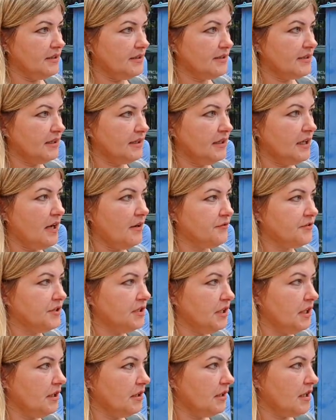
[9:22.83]
изо дня в
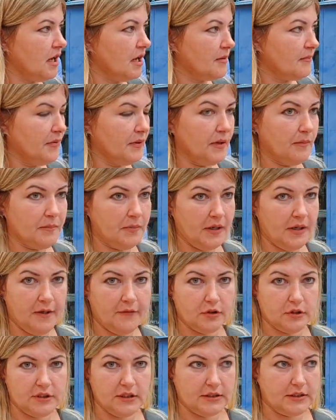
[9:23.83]
день, как бы, мы
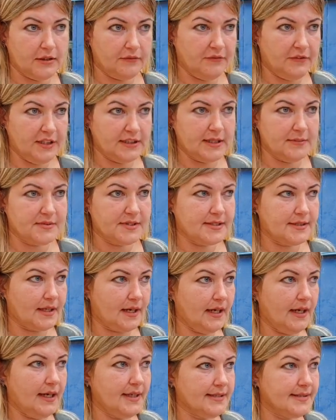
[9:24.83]
вот это, в этом
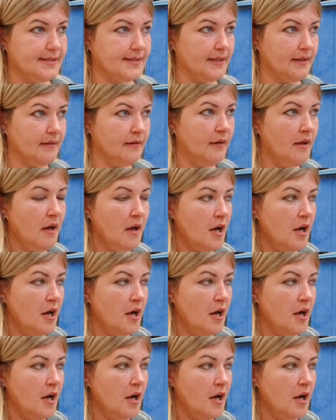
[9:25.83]
стрессе.